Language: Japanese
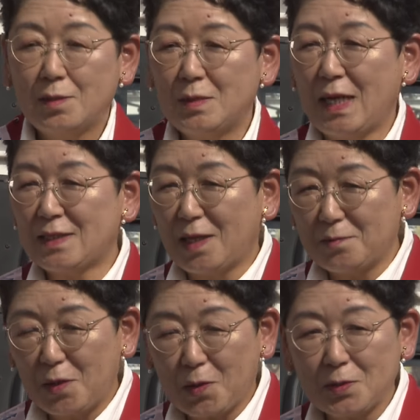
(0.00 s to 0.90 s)
皆さ
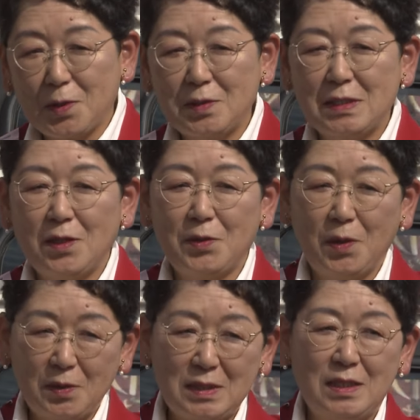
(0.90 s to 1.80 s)
んもご存知の
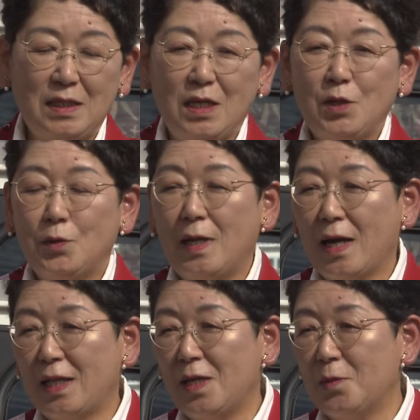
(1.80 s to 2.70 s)
ように裏
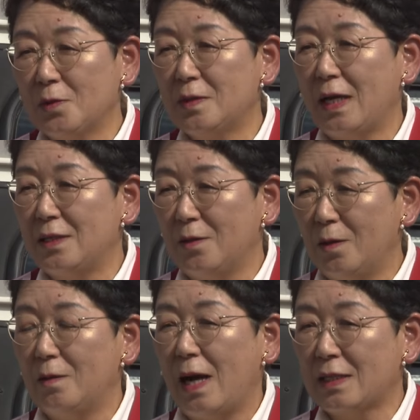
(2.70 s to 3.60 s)
金問題
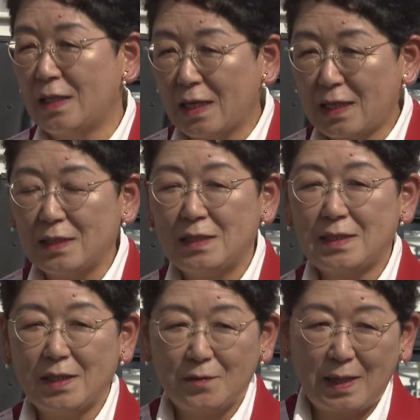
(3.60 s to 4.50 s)
を明らかにし
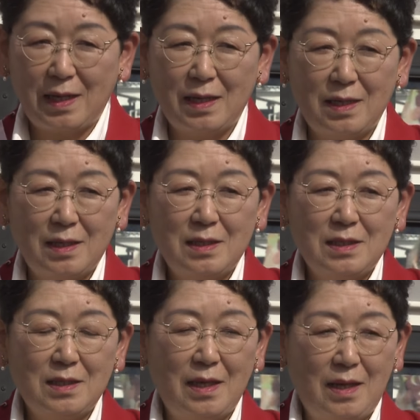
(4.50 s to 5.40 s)
たのは
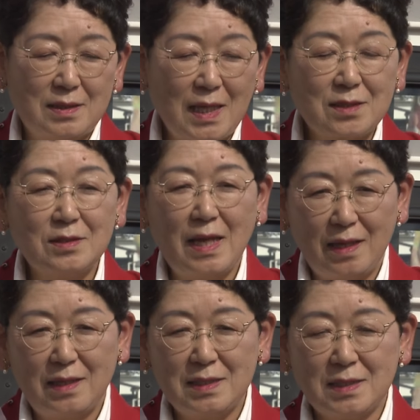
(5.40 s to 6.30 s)
えー、昨年、
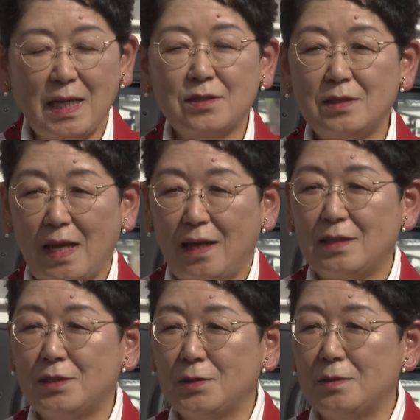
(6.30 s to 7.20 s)
一昨年、
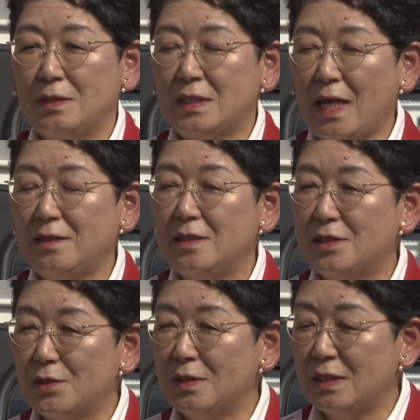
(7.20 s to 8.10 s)
にせんに
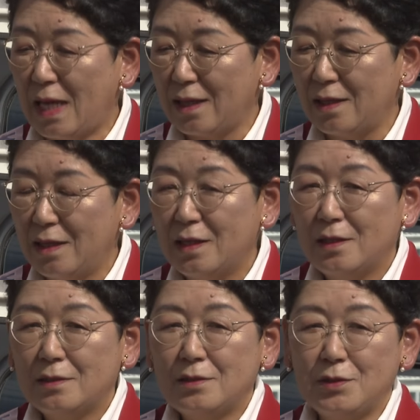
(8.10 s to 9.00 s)
じゅうにねん
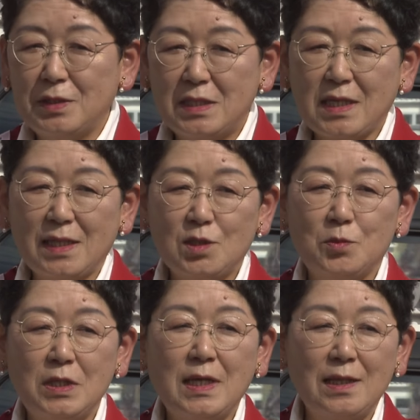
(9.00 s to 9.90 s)
じゅういちがつ
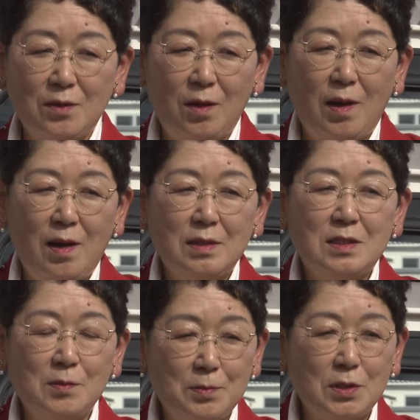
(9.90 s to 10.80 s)
むいかの
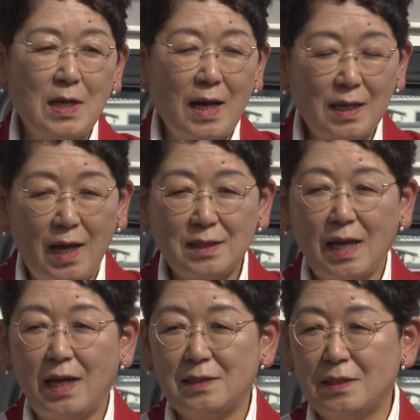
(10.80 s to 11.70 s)
新聞赤
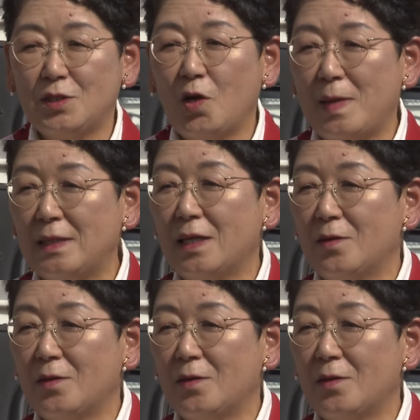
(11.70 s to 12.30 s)
旗日曜版で